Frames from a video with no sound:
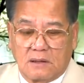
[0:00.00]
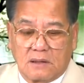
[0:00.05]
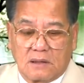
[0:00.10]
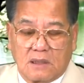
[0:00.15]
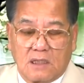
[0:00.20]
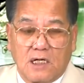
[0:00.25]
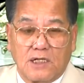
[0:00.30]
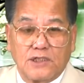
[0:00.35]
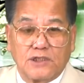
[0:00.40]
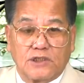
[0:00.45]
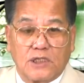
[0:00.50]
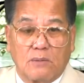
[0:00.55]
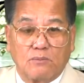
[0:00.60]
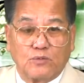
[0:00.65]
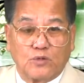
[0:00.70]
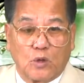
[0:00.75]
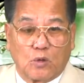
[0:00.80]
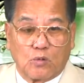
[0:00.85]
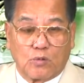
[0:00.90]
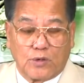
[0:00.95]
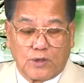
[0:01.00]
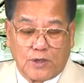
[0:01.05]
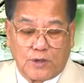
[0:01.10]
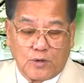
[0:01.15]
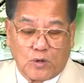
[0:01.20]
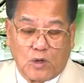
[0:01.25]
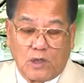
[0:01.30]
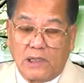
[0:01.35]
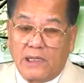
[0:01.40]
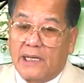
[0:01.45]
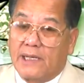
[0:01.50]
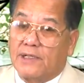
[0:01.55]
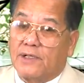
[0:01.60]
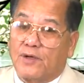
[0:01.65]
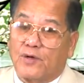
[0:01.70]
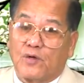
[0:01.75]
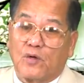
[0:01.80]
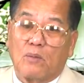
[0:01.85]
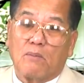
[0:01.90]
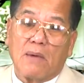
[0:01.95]
cơn dâm dục của nó nổi lên là
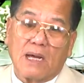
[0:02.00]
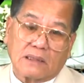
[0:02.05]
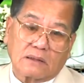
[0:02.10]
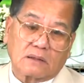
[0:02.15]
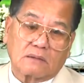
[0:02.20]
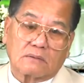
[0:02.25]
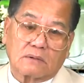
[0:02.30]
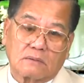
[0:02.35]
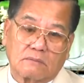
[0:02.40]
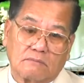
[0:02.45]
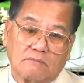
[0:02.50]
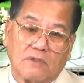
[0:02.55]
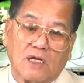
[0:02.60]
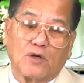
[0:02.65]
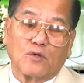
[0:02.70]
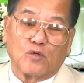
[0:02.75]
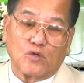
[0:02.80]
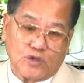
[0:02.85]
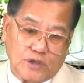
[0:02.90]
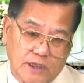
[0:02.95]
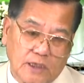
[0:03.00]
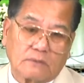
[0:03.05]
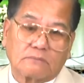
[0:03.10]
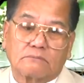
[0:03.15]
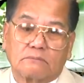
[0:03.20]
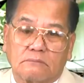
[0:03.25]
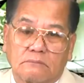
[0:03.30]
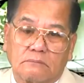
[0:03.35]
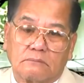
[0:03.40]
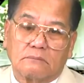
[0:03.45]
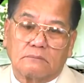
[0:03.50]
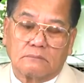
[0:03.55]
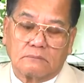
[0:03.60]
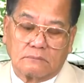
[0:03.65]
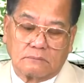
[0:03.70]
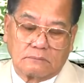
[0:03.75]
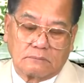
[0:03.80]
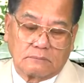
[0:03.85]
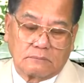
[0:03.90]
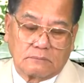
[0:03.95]
nó bắt vào nó giết
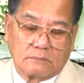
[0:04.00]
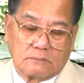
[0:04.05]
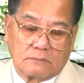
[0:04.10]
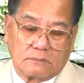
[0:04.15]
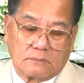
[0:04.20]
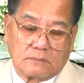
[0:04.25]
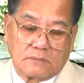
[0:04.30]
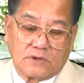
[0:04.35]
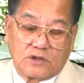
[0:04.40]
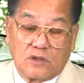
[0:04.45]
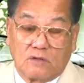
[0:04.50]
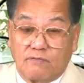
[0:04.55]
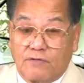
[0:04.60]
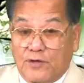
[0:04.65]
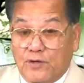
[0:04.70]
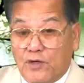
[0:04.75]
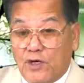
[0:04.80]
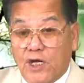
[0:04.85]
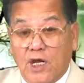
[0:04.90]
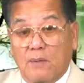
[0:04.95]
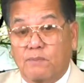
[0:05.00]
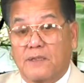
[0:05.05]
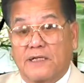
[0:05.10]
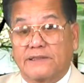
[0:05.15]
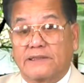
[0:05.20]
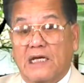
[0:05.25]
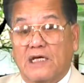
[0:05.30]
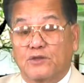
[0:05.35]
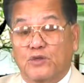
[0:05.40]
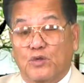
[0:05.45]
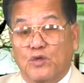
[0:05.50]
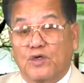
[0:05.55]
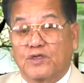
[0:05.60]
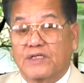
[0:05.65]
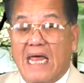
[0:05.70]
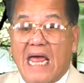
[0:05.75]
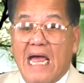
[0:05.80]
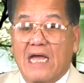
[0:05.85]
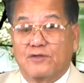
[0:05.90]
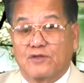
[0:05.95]
chứ không phải nó hiếp người ta rồi nó
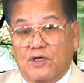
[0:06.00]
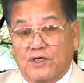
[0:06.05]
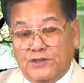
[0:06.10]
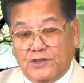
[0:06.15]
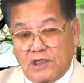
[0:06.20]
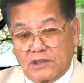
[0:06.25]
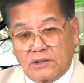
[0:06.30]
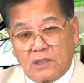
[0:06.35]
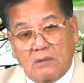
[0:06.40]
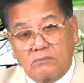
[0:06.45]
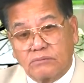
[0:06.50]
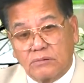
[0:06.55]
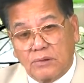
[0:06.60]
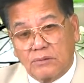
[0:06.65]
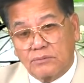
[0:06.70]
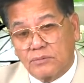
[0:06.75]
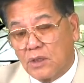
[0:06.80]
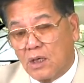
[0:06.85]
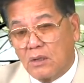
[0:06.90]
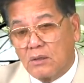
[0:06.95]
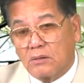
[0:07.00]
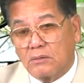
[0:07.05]
tha cho người ta sống no